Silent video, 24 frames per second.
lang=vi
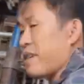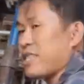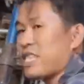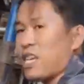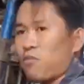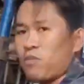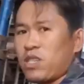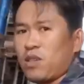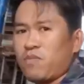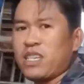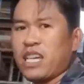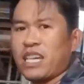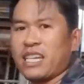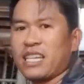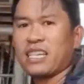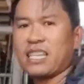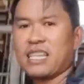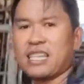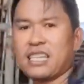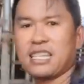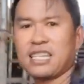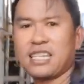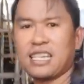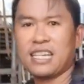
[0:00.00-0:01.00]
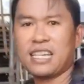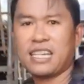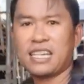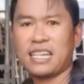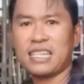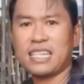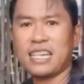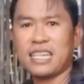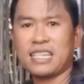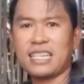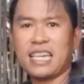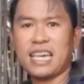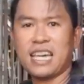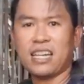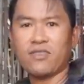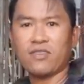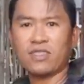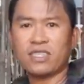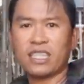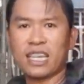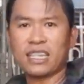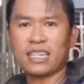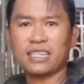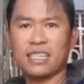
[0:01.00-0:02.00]
bê tông giống vậy à, dàn giáo
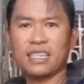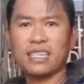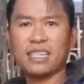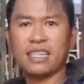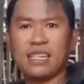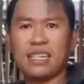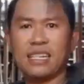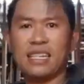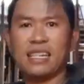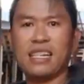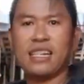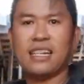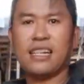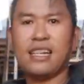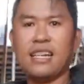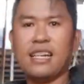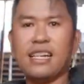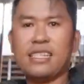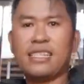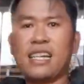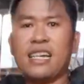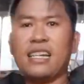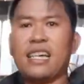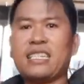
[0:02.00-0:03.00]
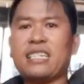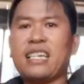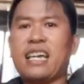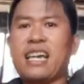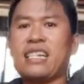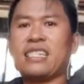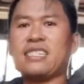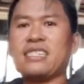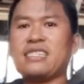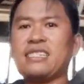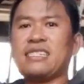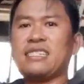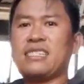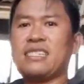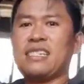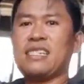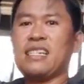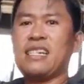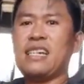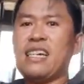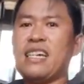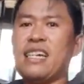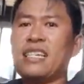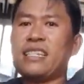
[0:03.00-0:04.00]
sắt đó ở trên là sàn
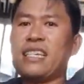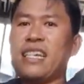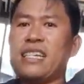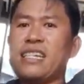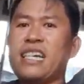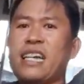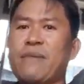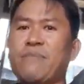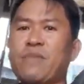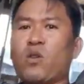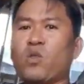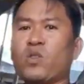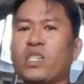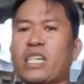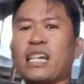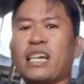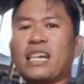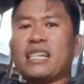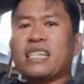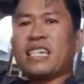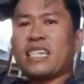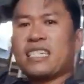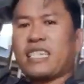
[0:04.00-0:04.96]
tí nữa em tú sẽ lên chia